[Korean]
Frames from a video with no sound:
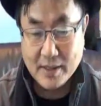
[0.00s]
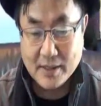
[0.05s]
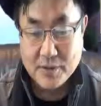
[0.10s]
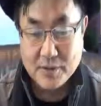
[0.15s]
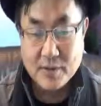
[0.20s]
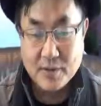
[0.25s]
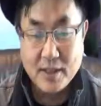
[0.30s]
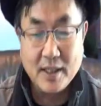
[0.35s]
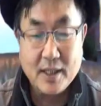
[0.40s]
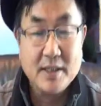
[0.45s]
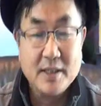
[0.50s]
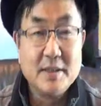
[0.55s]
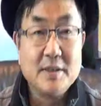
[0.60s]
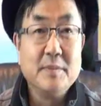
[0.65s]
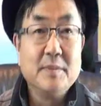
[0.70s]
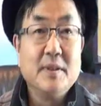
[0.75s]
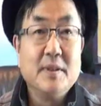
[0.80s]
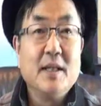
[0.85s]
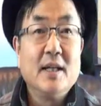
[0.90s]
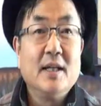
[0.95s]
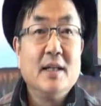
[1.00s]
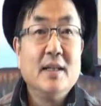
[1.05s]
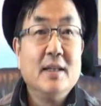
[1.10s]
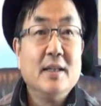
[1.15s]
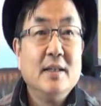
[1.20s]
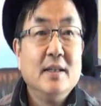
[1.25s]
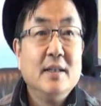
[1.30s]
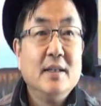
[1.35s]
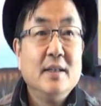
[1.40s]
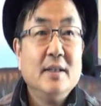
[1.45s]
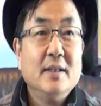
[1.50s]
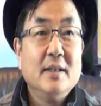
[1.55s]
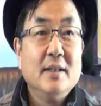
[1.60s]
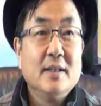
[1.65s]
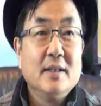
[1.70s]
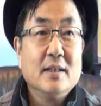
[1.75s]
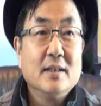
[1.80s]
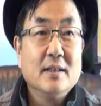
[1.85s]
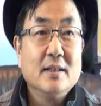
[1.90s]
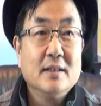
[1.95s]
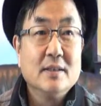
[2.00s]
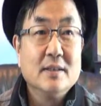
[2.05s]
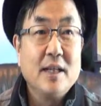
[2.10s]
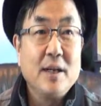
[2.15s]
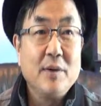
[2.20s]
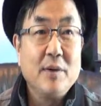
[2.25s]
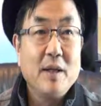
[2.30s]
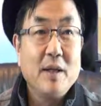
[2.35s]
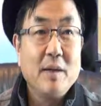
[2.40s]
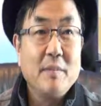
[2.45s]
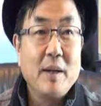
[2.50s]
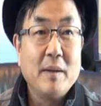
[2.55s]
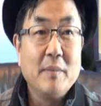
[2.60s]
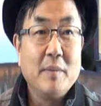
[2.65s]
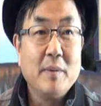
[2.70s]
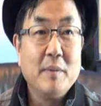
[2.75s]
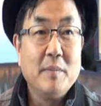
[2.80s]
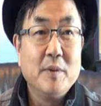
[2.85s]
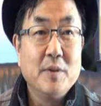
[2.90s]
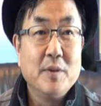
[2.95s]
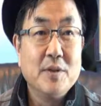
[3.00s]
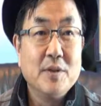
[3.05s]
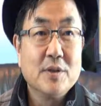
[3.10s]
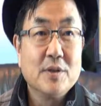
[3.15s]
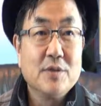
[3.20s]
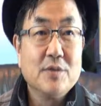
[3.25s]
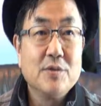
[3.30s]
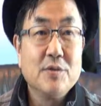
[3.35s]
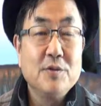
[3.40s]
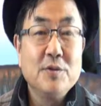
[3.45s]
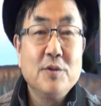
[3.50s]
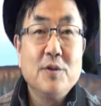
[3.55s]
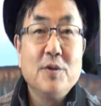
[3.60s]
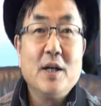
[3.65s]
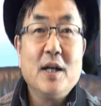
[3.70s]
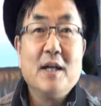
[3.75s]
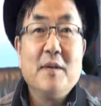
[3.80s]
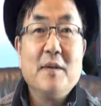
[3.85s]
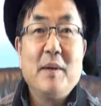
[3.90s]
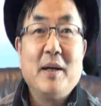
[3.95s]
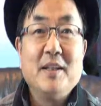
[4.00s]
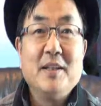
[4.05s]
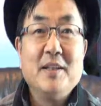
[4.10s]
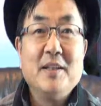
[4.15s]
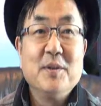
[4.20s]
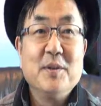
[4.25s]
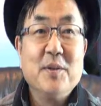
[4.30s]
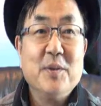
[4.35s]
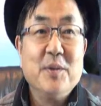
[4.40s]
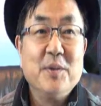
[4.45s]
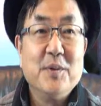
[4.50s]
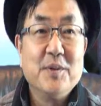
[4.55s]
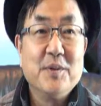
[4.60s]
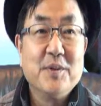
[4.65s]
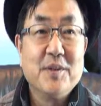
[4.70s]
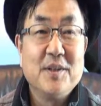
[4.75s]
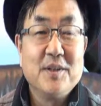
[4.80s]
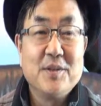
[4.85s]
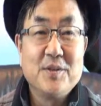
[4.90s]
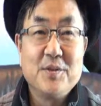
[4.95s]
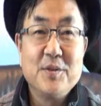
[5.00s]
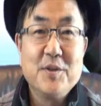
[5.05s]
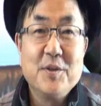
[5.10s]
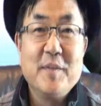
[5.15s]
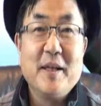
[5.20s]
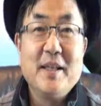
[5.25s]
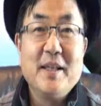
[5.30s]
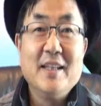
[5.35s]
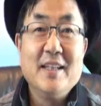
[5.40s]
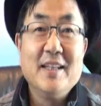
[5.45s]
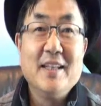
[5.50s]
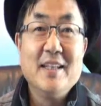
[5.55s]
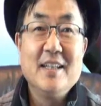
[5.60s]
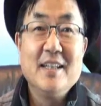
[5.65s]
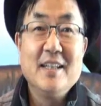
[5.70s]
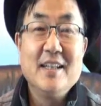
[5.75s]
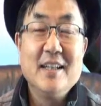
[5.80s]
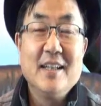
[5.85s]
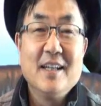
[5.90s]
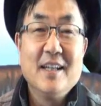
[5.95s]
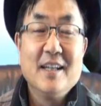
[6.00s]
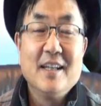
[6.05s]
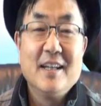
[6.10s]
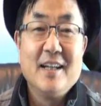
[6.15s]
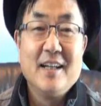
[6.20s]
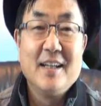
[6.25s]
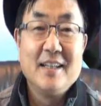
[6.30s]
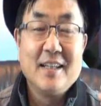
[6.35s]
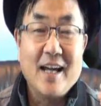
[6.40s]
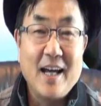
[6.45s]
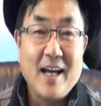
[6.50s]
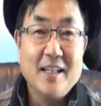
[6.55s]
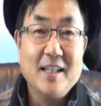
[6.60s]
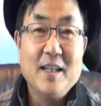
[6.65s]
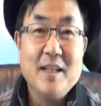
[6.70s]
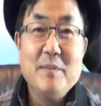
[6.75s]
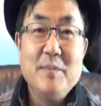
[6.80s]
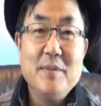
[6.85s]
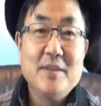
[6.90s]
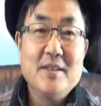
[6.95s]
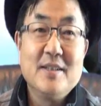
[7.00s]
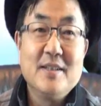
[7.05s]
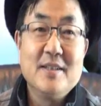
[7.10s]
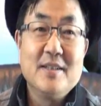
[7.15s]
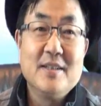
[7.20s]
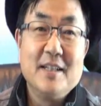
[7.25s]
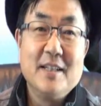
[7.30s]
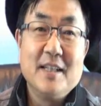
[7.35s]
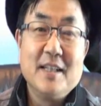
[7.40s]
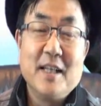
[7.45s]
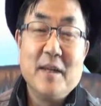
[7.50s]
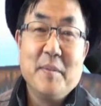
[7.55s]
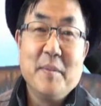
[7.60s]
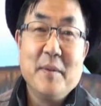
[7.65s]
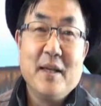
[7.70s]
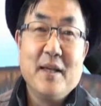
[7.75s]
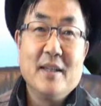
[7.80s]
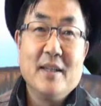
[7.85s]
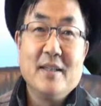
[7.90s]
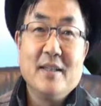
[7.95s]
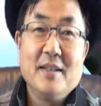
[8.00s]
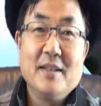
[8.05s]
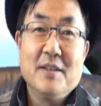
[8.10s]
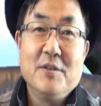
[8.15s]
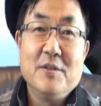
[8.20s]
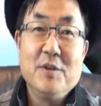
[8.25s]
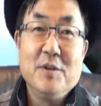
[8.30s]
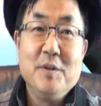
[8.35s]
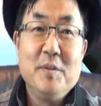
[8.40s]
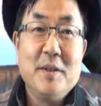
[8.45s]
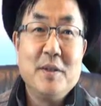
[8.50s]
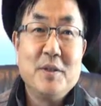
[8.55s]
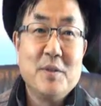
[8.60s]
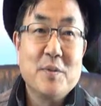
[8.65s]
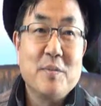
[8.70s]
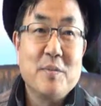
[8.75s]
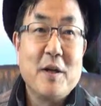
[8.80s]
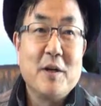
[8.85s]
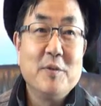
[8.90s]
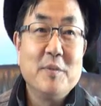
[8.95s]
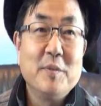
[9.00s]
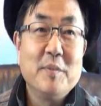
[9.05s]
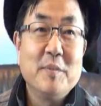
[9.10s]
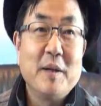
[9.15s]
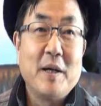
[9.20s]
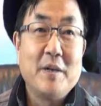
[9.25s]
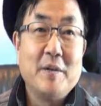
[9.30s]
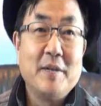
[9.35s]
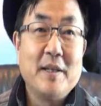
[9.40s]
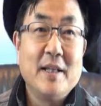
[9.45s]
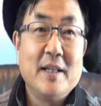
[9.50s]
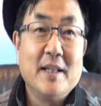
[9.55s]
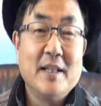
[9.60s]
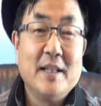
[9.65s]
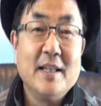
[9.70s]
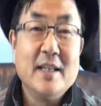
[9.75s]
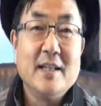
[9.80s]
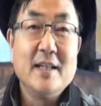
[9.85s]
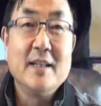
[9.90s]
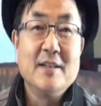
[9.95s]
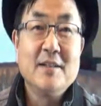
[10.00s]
수가 있습니다 그 사용하는 방법은 먼저 스튜디오를 하나 만들고 어, 스튜디오 만드는 게 네, 다 템플릿을 드리기 때문에 이 뒤만 좀 바꾸면 바로 되는데 예를